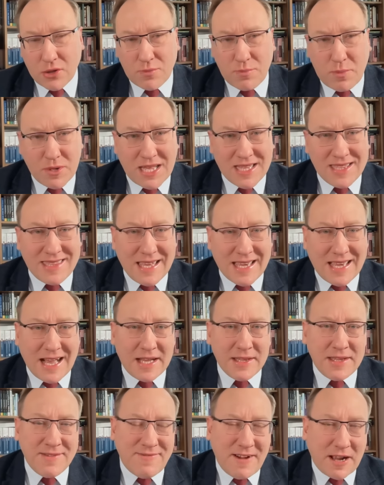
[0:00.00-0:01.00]
od ponad
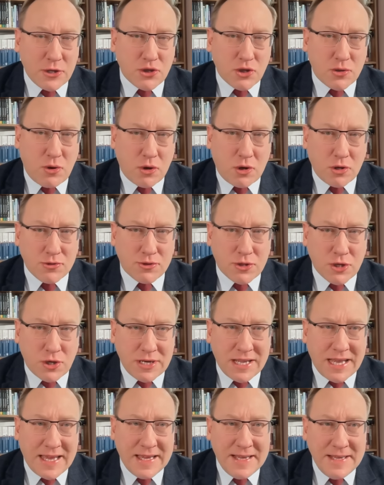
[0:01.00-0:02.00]
dekady walczą o
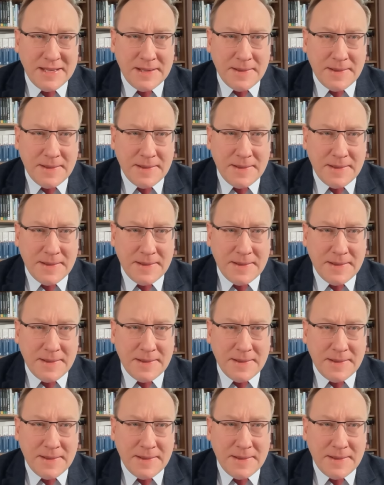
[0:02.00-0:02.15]
kontrolę